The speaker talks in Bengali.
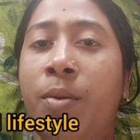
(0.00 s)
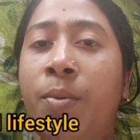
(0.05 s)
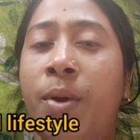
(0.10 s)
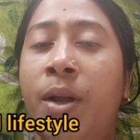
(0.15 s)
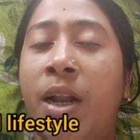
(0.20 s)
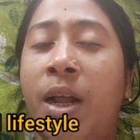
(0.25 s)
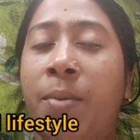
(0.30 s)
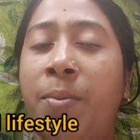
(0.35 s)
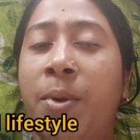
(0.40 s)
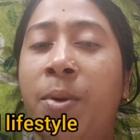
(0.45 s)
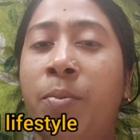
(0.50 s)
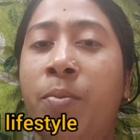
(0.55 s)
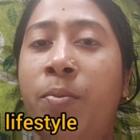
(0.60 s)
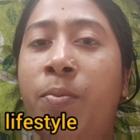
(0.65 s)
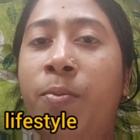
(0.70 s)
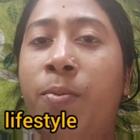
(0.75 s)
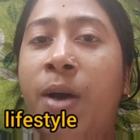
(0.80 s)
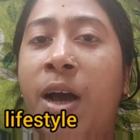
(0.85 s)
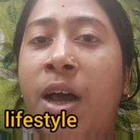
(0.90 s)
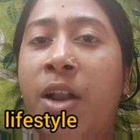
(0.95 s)
এবার আমার
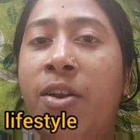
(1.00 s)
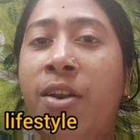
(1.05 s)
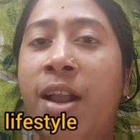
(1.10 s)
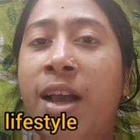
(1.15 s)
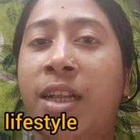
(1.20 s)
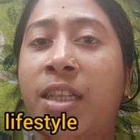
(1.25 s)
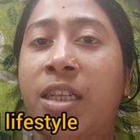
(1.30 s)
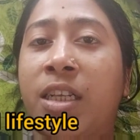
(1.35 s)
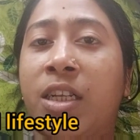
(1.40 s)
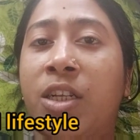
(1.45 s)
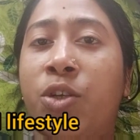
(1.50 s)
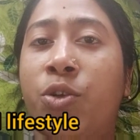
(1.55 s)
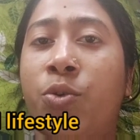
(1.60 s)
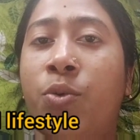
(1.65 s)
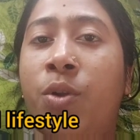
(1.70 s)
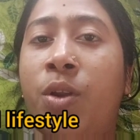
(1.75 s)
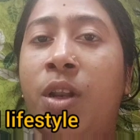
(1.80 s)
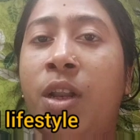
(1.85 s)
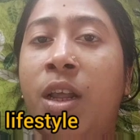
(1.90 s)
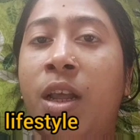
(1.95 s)
ভালো লাগছে না
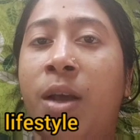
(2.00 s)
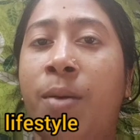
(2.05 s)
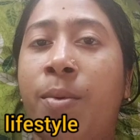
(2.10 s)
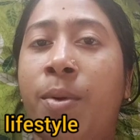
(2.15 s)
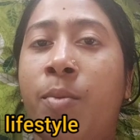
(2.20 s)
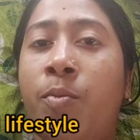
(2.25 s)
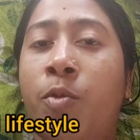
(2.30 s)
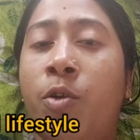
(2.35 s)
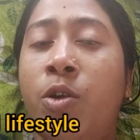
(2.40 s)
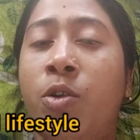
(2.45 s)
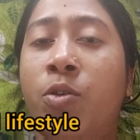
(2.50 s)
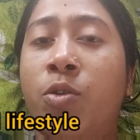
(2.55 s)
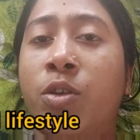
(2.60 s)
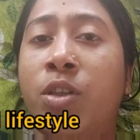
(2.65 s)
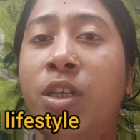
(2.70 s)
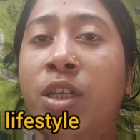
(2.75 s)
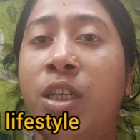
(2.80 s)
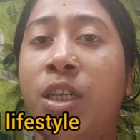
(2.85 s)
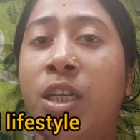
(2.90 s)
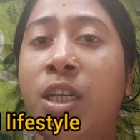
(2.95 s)
শরীরে আমার মনে
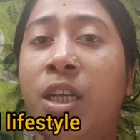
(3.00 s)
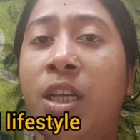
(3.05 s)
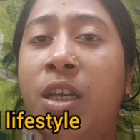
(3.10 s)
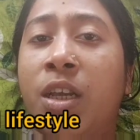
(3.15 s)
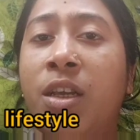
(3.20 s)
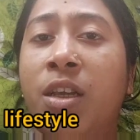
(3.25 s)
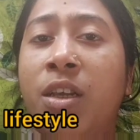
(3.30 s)
হচ্ছে যে